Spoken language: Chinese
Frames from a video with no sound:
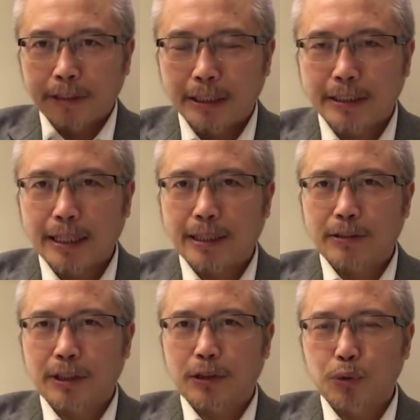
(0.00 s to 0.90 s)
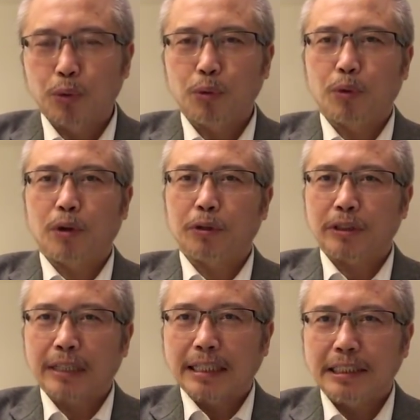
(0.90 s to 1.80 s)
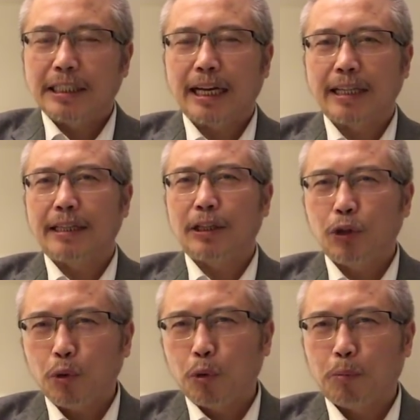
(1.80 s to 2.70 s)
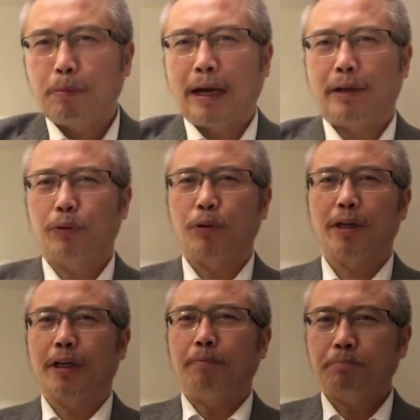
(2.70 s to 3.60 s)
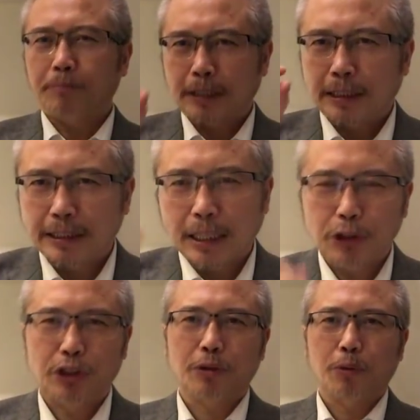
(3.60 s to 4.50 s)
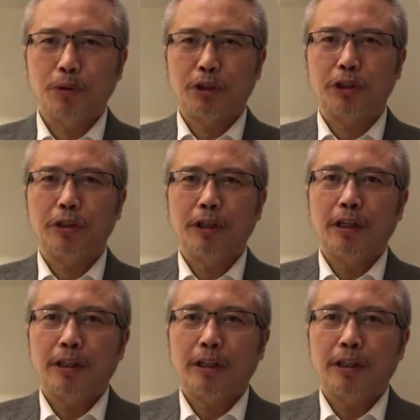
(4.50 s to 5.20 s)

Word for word: 现在这个中国有三千六百多个这个上市公司，